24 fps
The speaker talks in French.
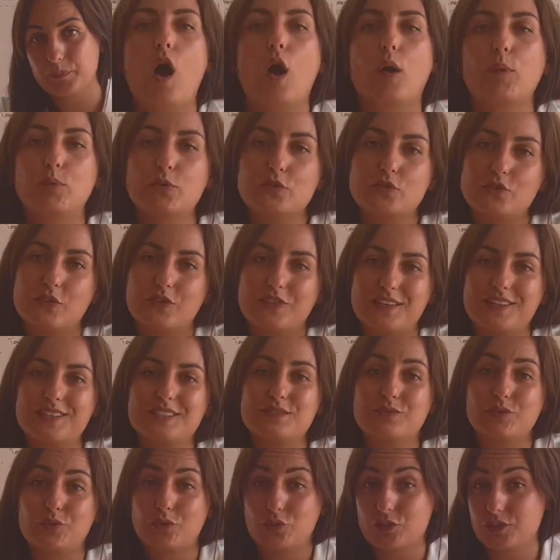En plus de ça,
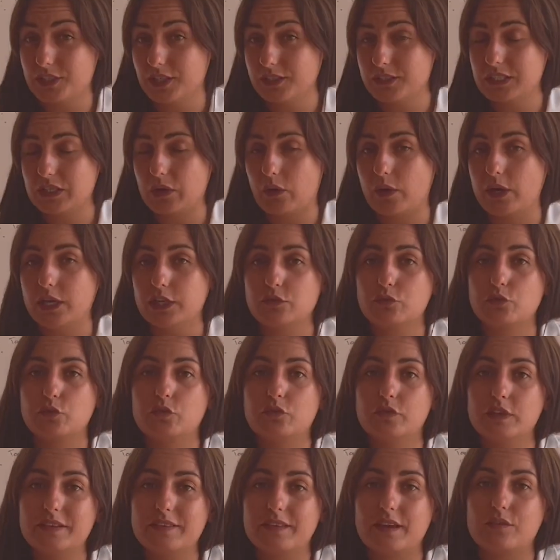si votre chien tire en laisse, vous
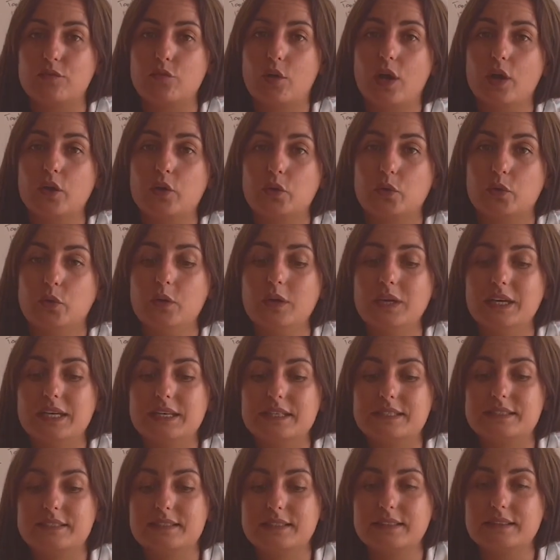devez savoir que
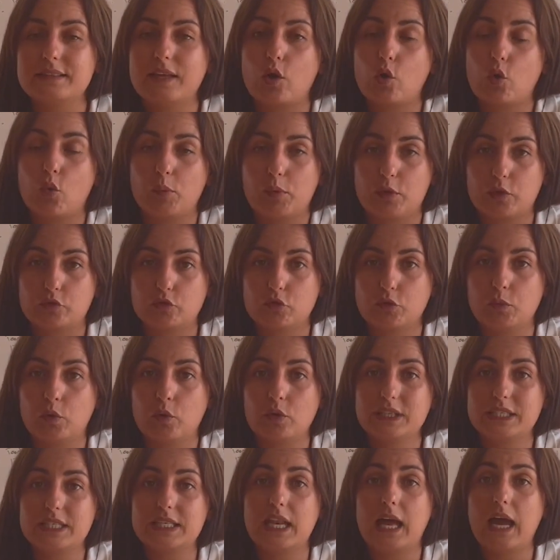c'est un
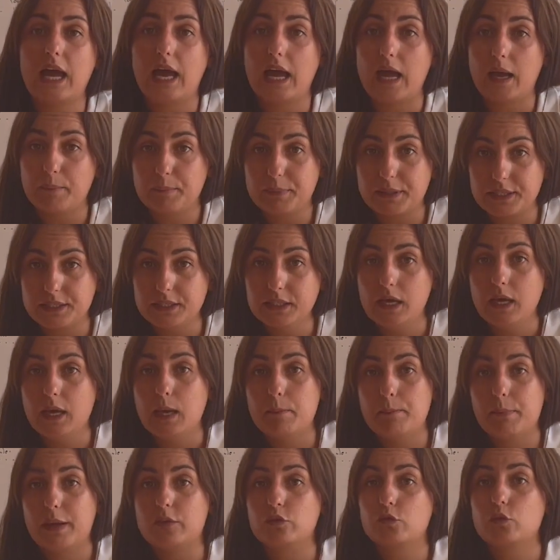comportement qu'il a appris
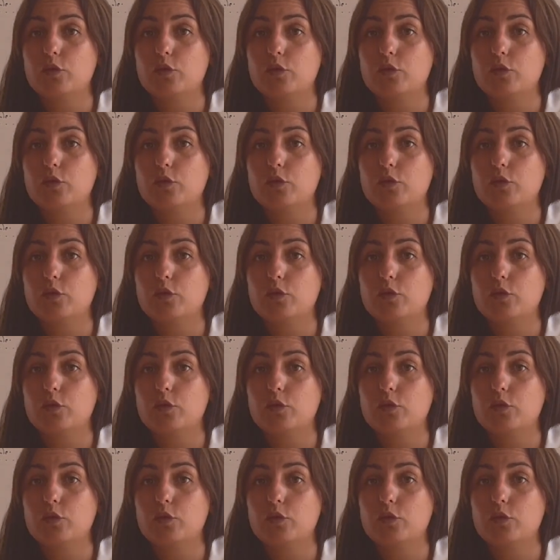parce